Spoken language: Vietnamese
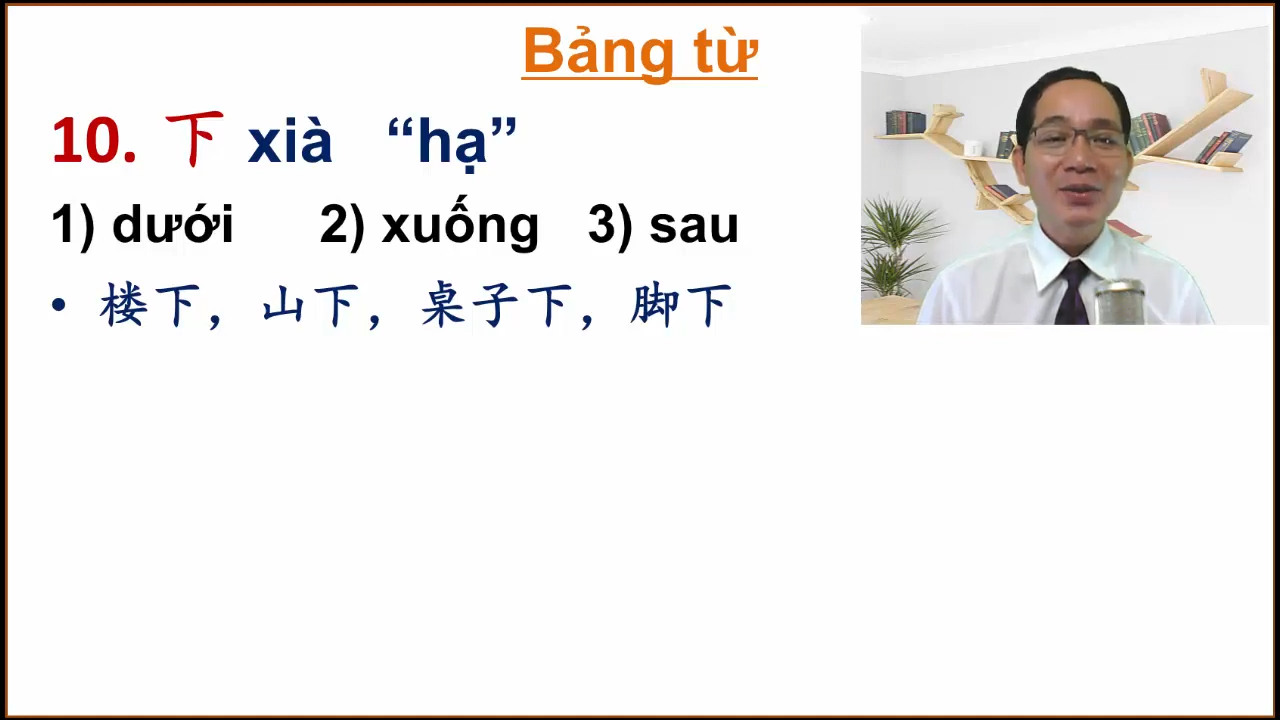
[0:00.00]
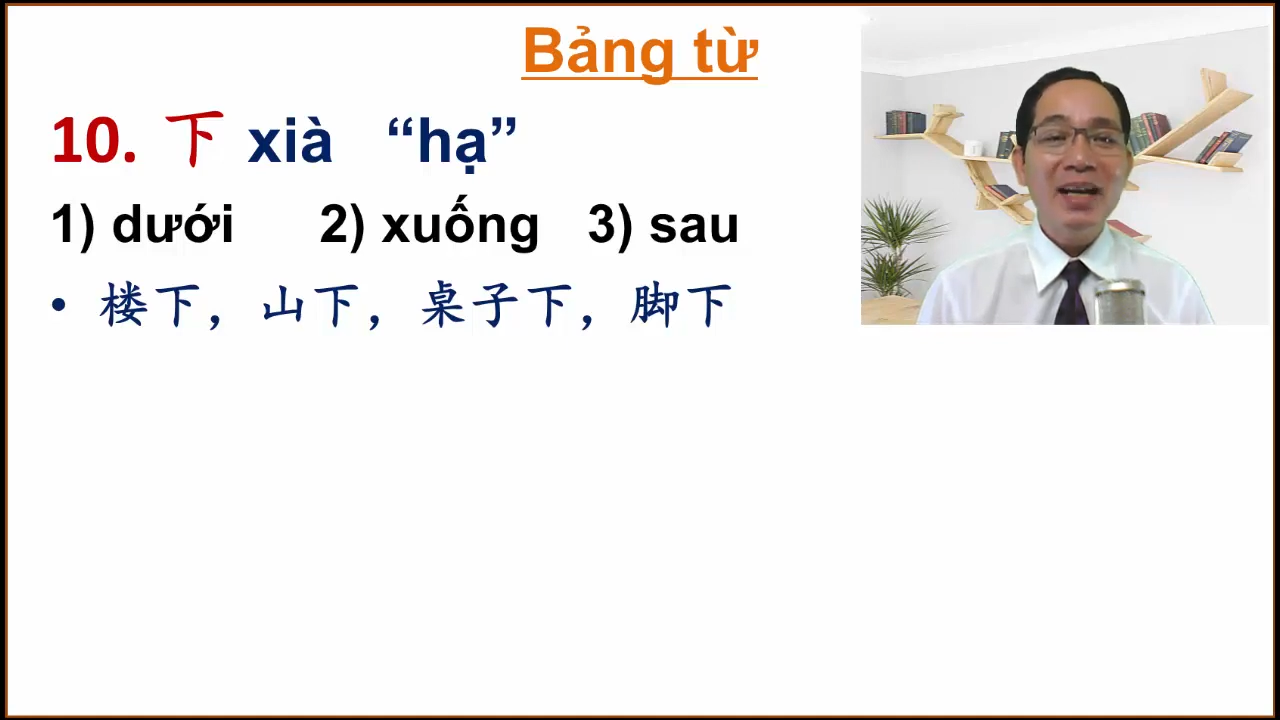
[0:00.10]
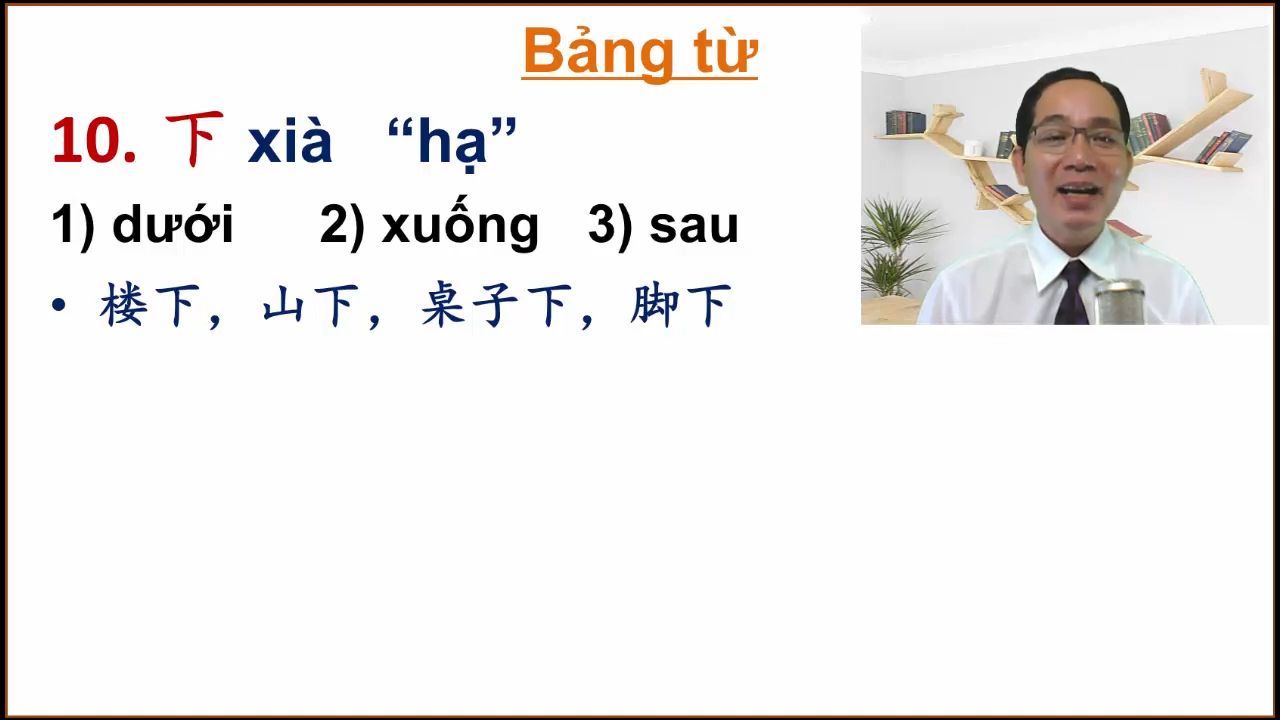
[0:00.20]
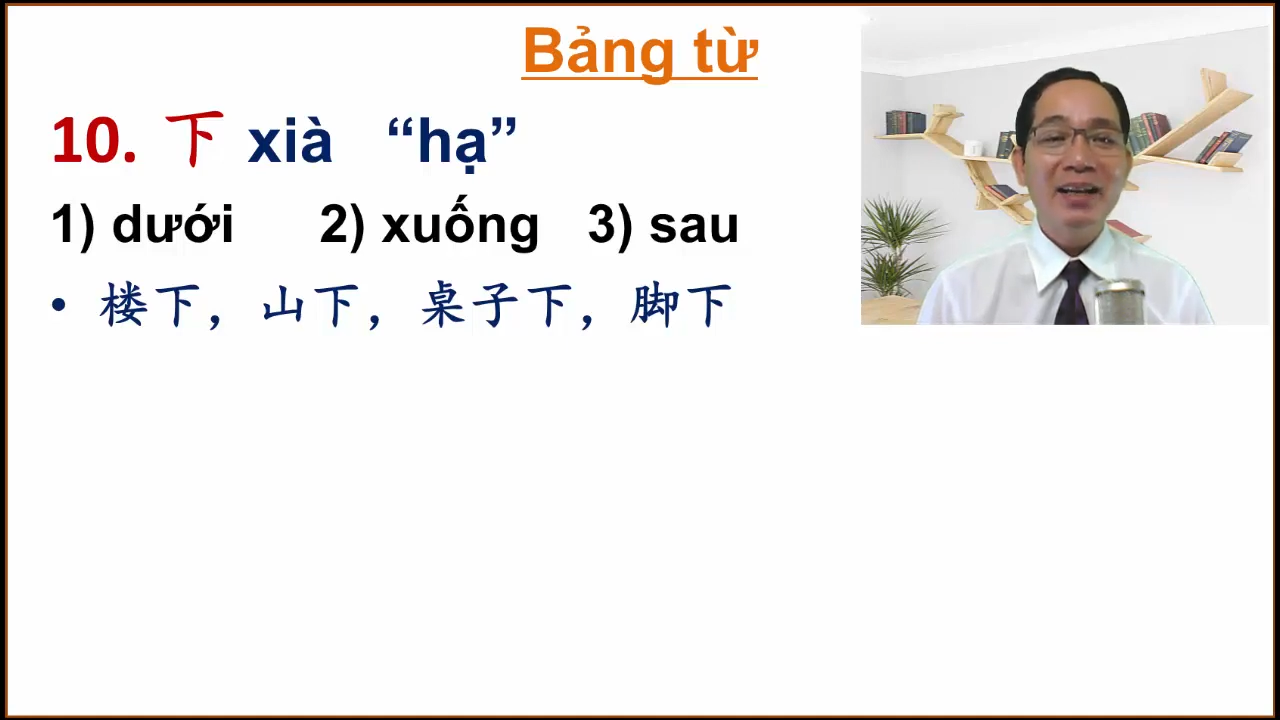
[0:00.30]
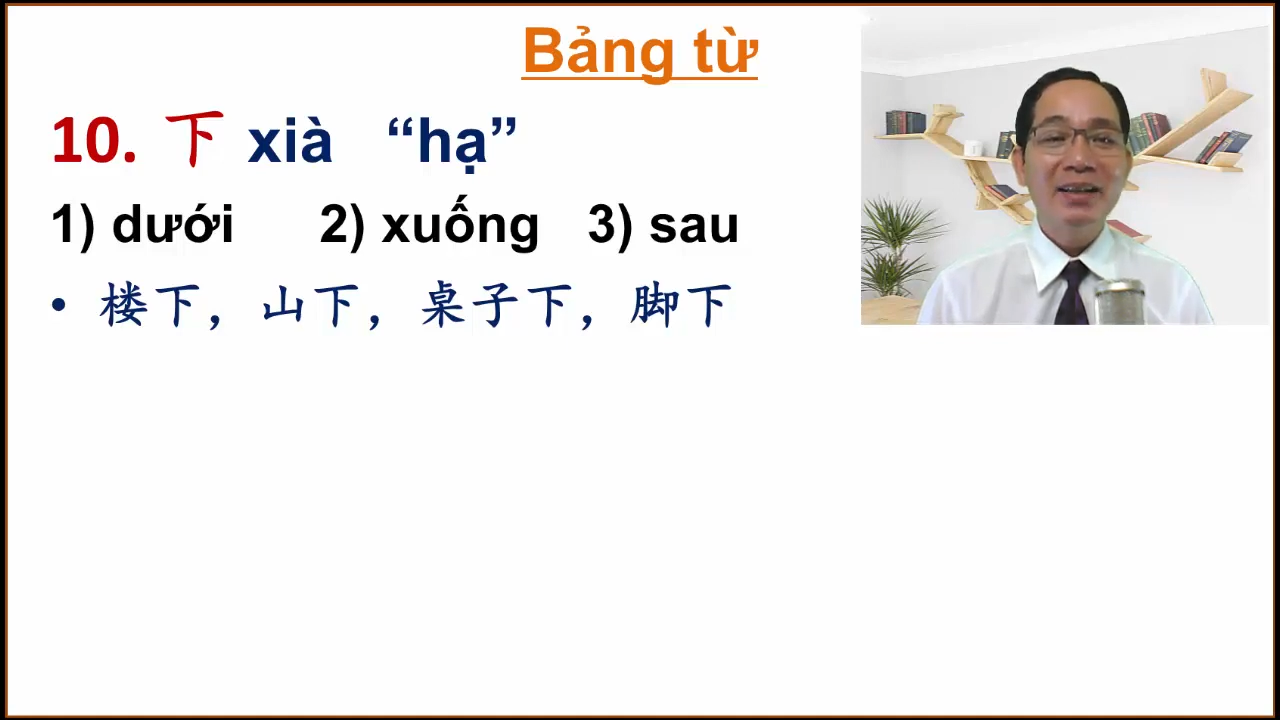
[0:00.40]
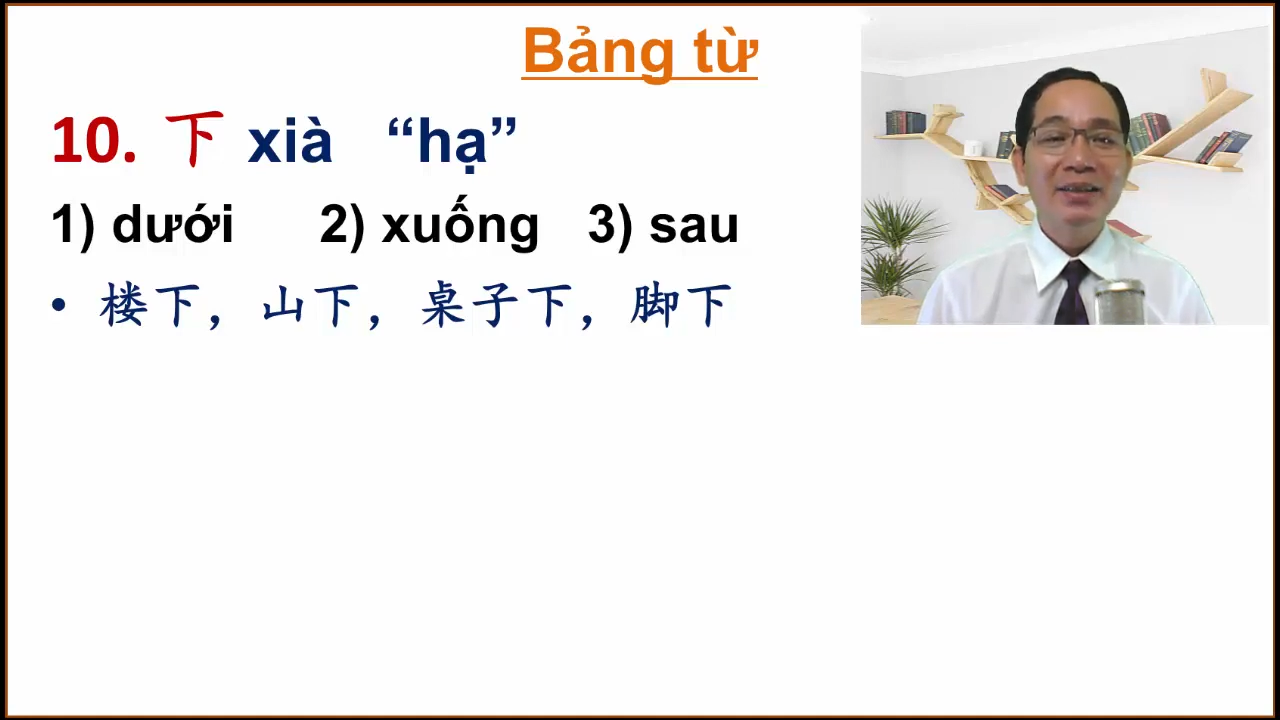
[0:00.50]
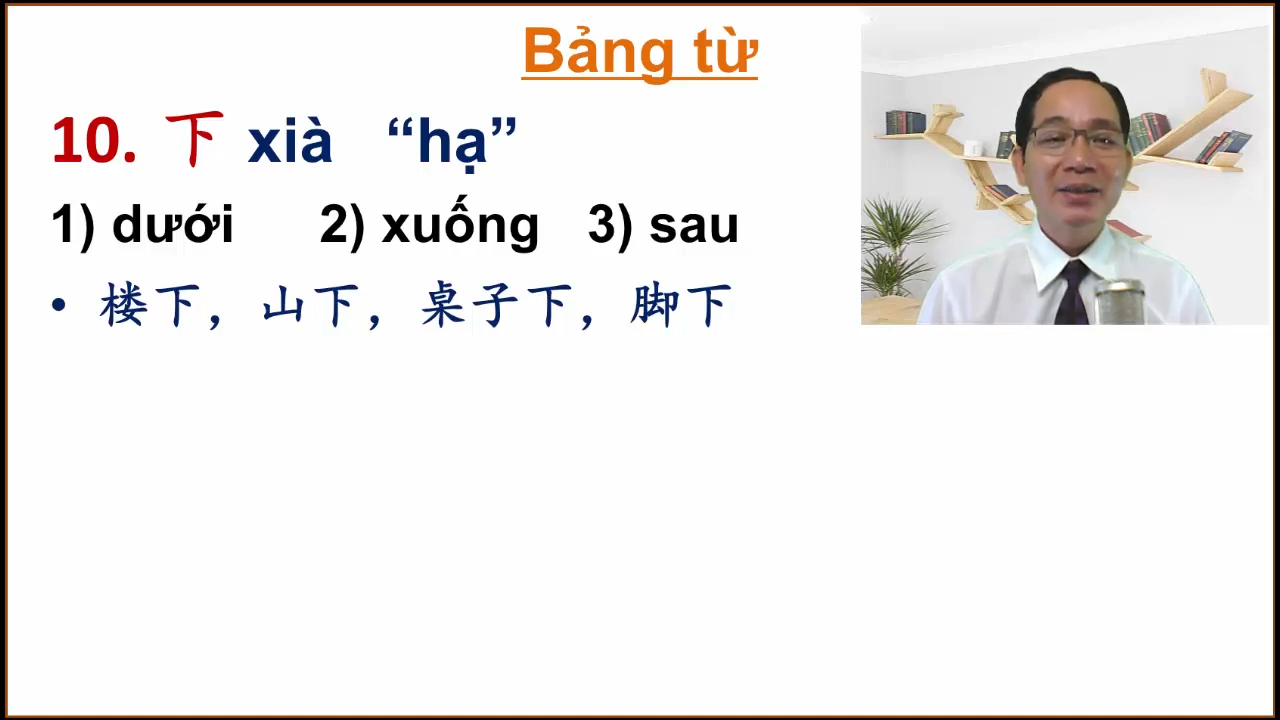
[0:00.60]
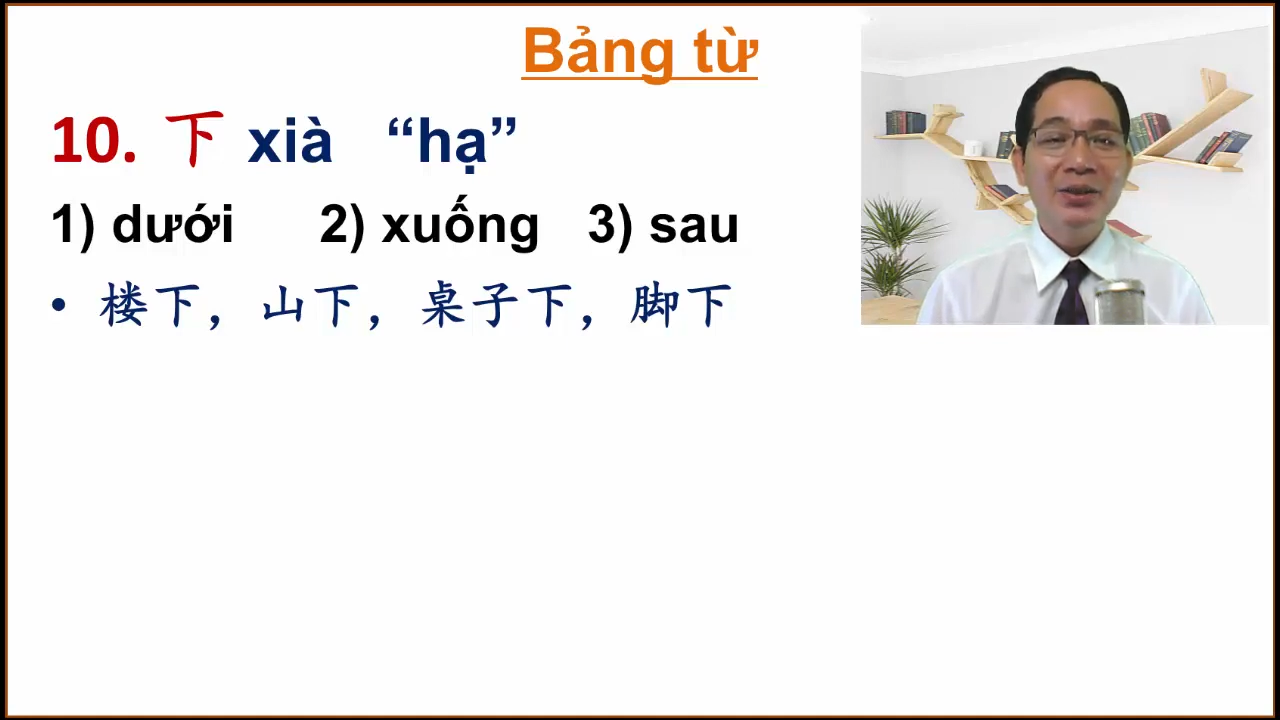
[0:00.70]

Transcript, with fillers: xa